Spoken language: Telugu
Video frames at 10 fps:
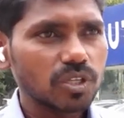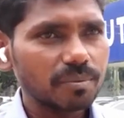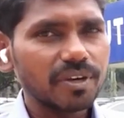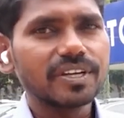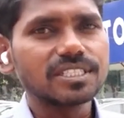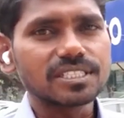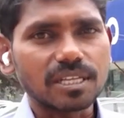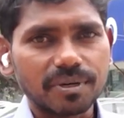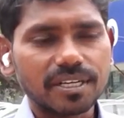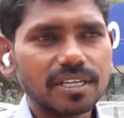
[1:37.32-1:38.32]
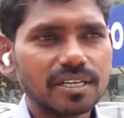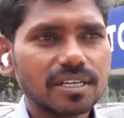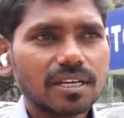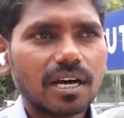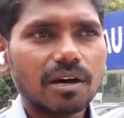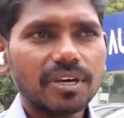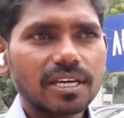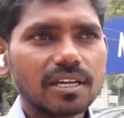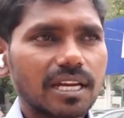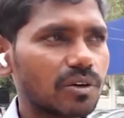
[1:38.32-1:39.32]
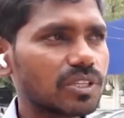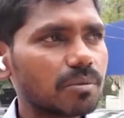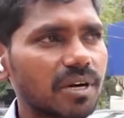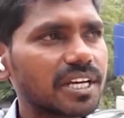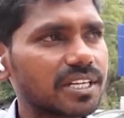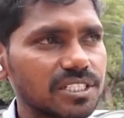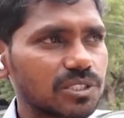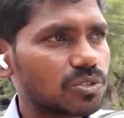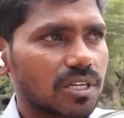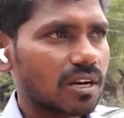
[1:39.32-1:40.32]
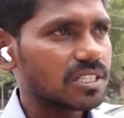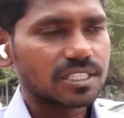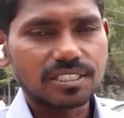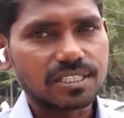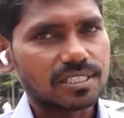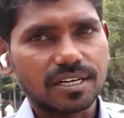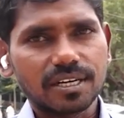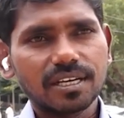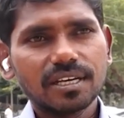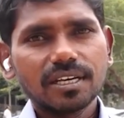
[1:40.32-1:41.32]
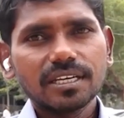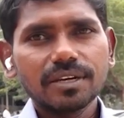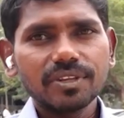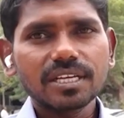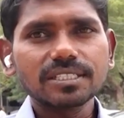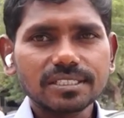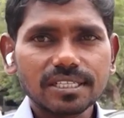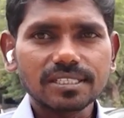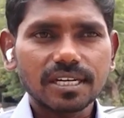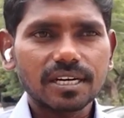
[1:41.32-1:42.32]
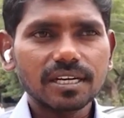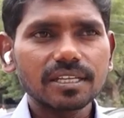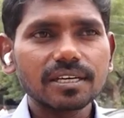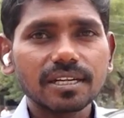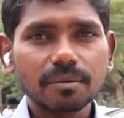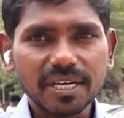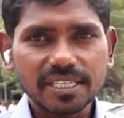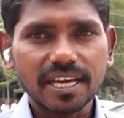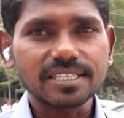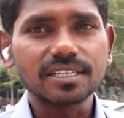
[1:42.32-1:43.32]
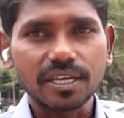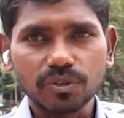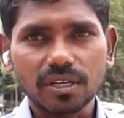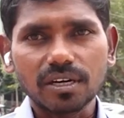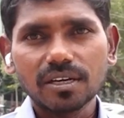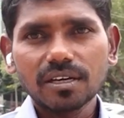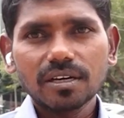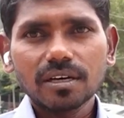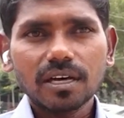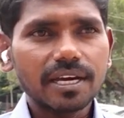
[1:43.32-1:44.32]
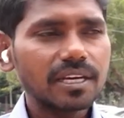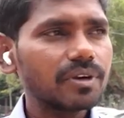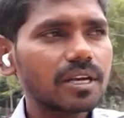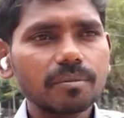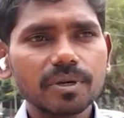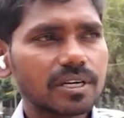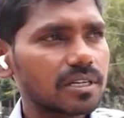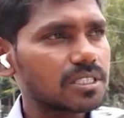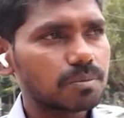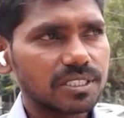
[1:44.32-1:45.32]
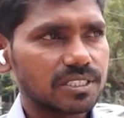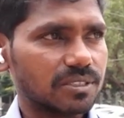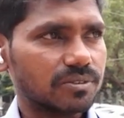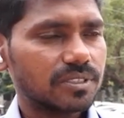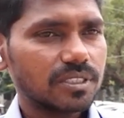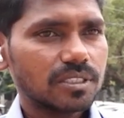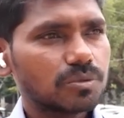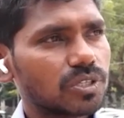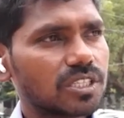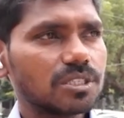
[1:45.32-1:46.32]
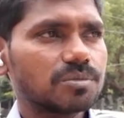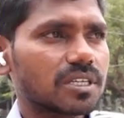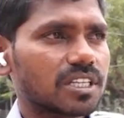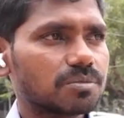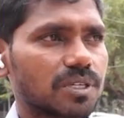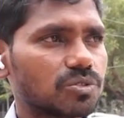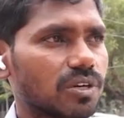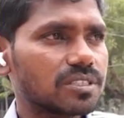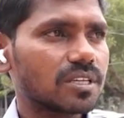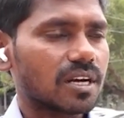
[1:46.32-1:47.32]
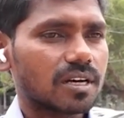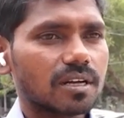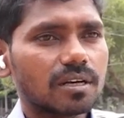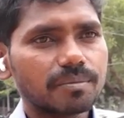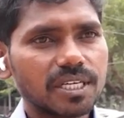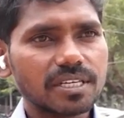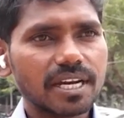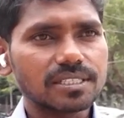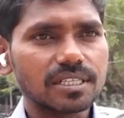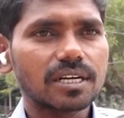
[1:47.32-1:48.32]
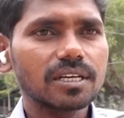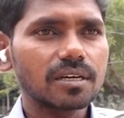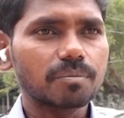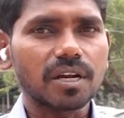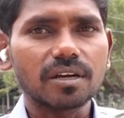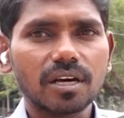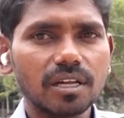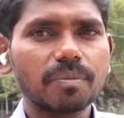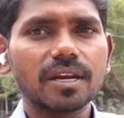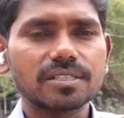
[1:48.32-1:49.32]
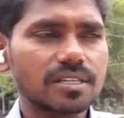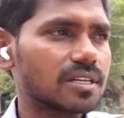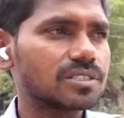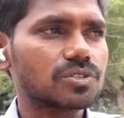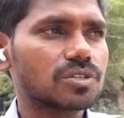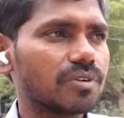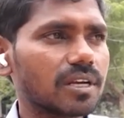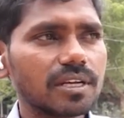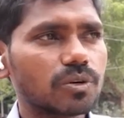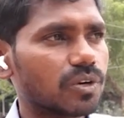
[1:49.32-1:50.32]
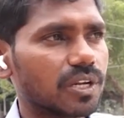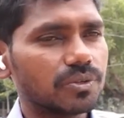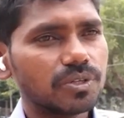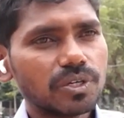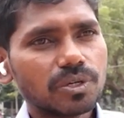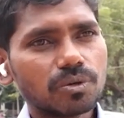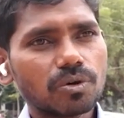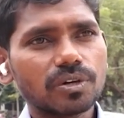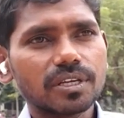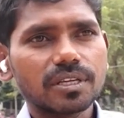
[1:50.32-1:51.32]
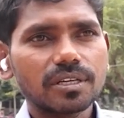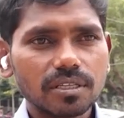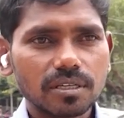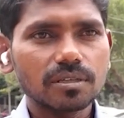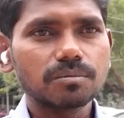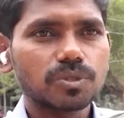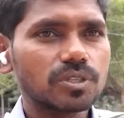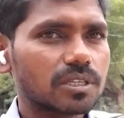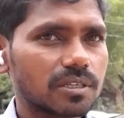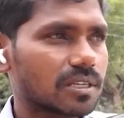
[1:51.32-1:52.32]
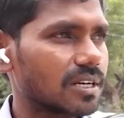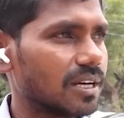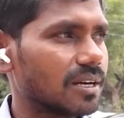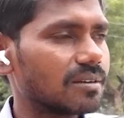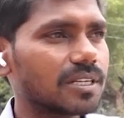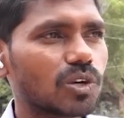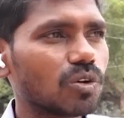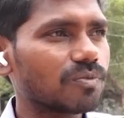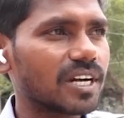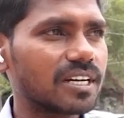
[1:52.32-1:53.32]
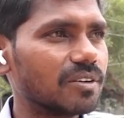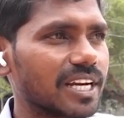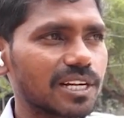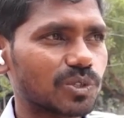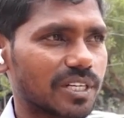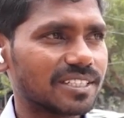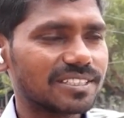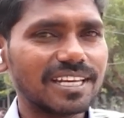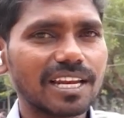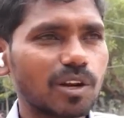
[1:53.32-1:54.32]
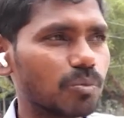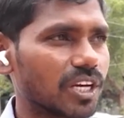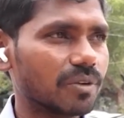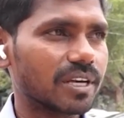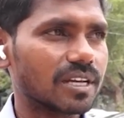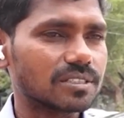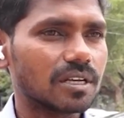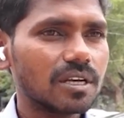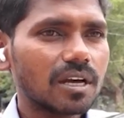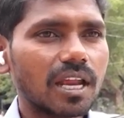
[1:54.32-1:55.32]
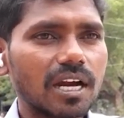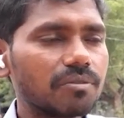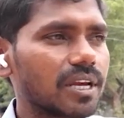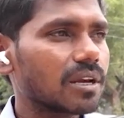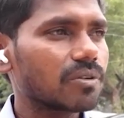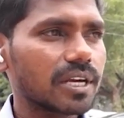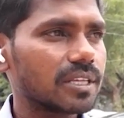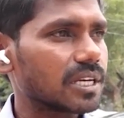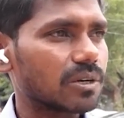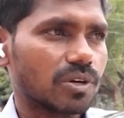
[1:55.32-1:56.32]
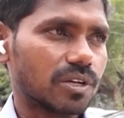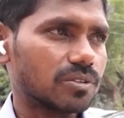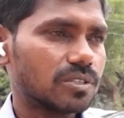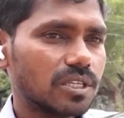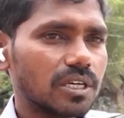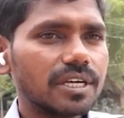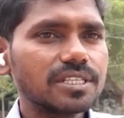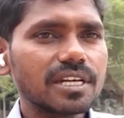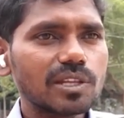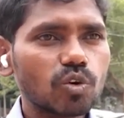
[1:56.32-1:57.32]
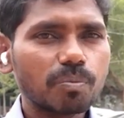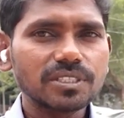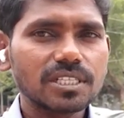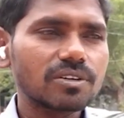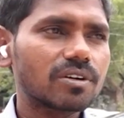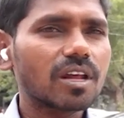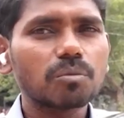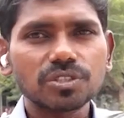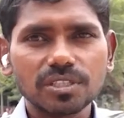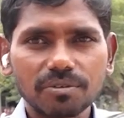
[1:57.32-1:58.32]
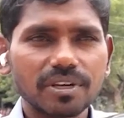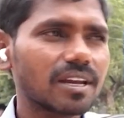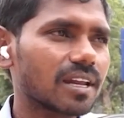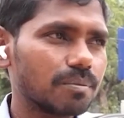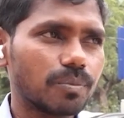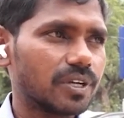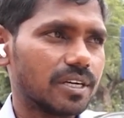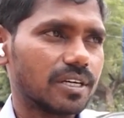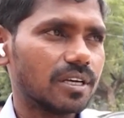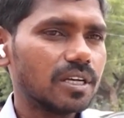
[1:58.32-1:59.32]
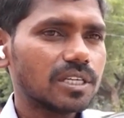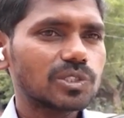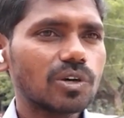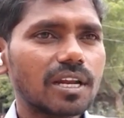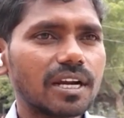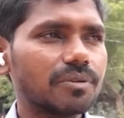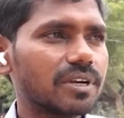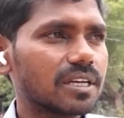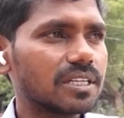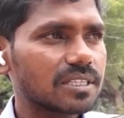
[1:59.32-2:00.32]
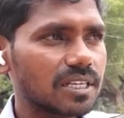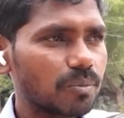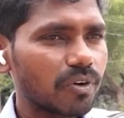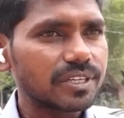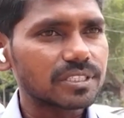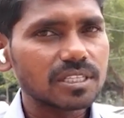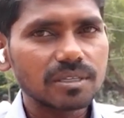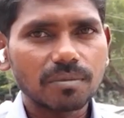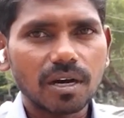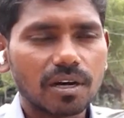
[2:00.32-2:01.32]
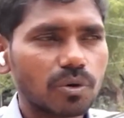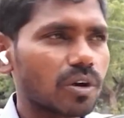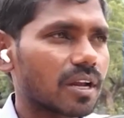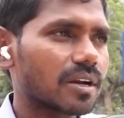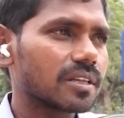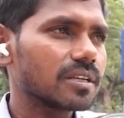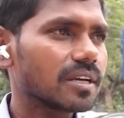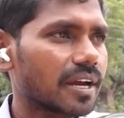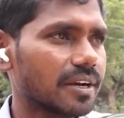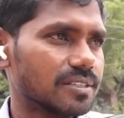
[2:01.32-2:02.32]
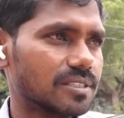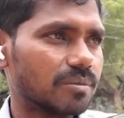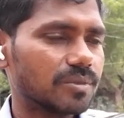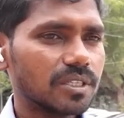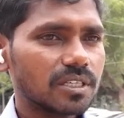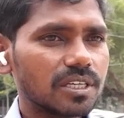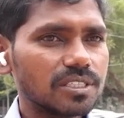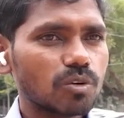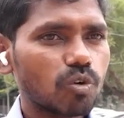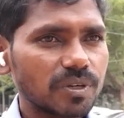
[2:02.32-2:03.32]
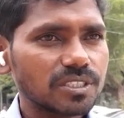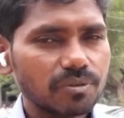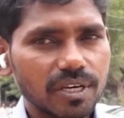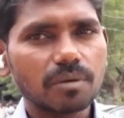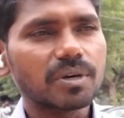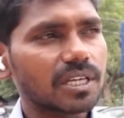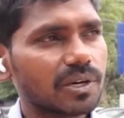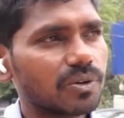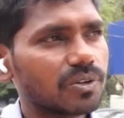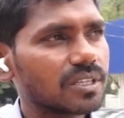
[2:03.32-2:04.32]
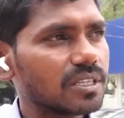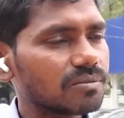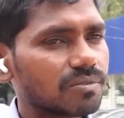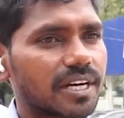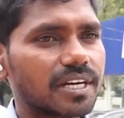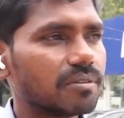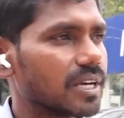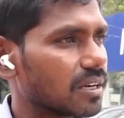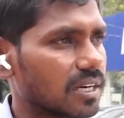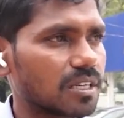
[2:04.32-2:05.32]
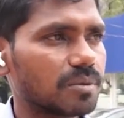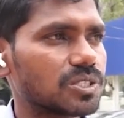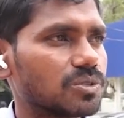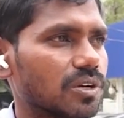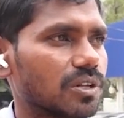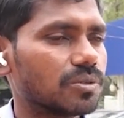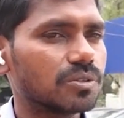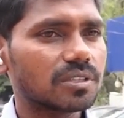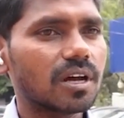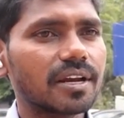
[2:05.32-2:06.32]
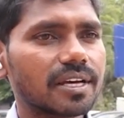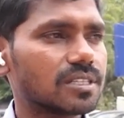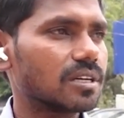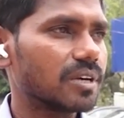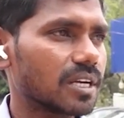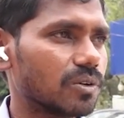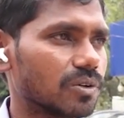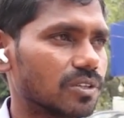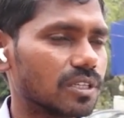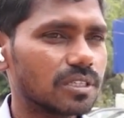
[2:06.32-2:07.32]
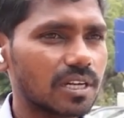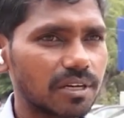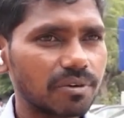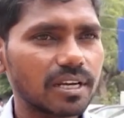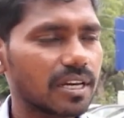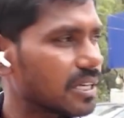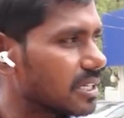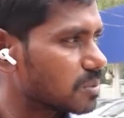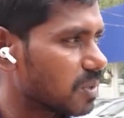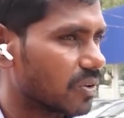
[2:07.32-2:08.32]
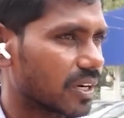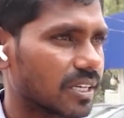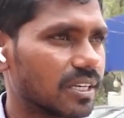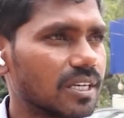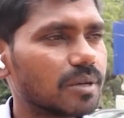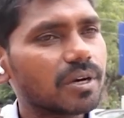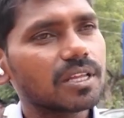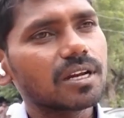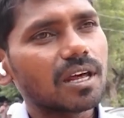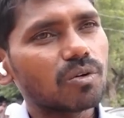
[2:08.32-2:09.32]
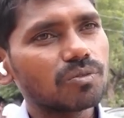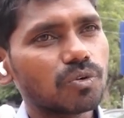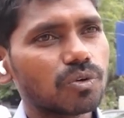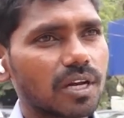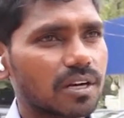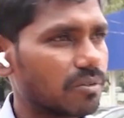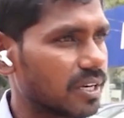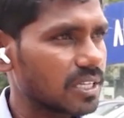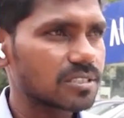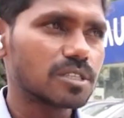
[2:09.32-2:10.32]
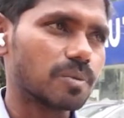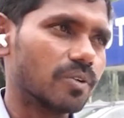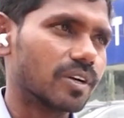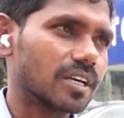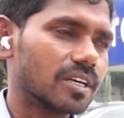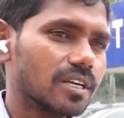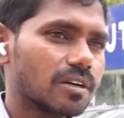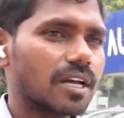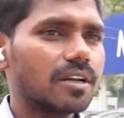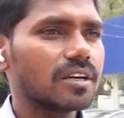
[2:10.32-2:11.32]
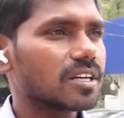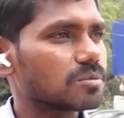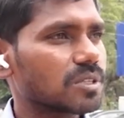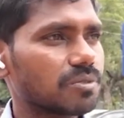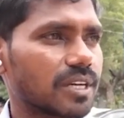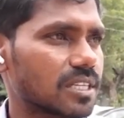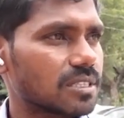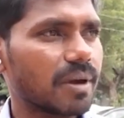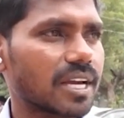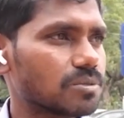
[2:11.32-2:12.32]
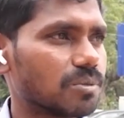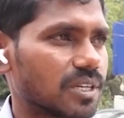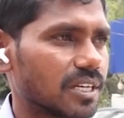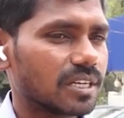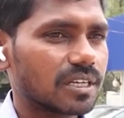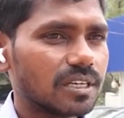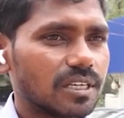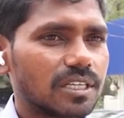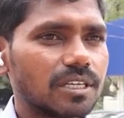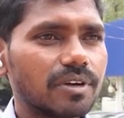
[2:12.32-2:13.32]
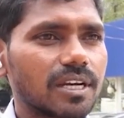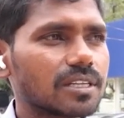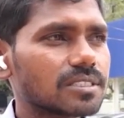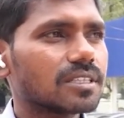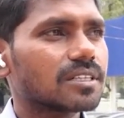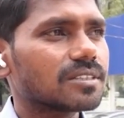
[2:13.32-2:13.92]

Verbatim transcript: ముందుగా మేము ఏం చేస్తామంటే ఆ వెహికల్ ఎలా ఉందని మా టెక్నీషియన్స్ ఉంటారు వాళ్ళు చెక్ చేస్తారండి ఏ విధంగా చెక్ చేస్తారంటే అది ఏదైనా మేజర్ యాక్సిడెంట్ అయ్యిందా అయిన వెహికల్ మేము ఇక్కడ డిస్ప్లే చేయం ముందుగా చెప్తాం కస్టమర్కి సారీ సార్ అనుక మేజర్ మేజర్ యాక్సిడెంట్ అంటే అప్రాన్ కానీ పిల్లర్స్ ఏదైనా చేసిన వెహికల్ ఇక్కడ ఉండదు ఇంకొకటి ఏంటంటే ఏదైనా ఇప్పుడు ఇక్కడ ఎక్కువ ఫ్లడ్డెడ్ వెహికల్స్ ఉంటాయి నీళ్ళలో మునిగిన వెహికల్స్ అలాంటి వెహికల్ కూడా ఏది ఇక్కడ ఉండదు ఇంజిన్ ఏదైనా ఓపెన్ చేసామంటే ఆల్మోస్ట్ దాని వెహికల్ లైఫ్ పోయినట్టే సో అలాంటి వెహికల్ ఈ త్రీ పాయింట్స్ కి మా ఆటో కార్ అనేది గ్యారంటీ ఇస్తాం ఇంజిన్ ఓపెన్ చేయని వెహికల్ మన దగ్గర ఉంటుంది ఫ్లడ్డెడ్ వెహికల్ హండ్రెడ్ పర్సెంట్ ఉండదు నాన్ యాక్సిడెంట్ వెహికల్ ఉంటుంది ఇలాంటి వెహికల్ ఇక్కడ డిస్ప్లే ఉంటాయి మా దగ్గర అరౌండ్ ఫోర్ హండ్రెడ్ వెహికల్స్ డిస్ప్లే ఉంటాయి అన్ని కస్టమర్స్ వెహికల్స్ మాక్సిమం ఉంటాయండి ఇప్పుడు ఇక్కడికి వచ్చిన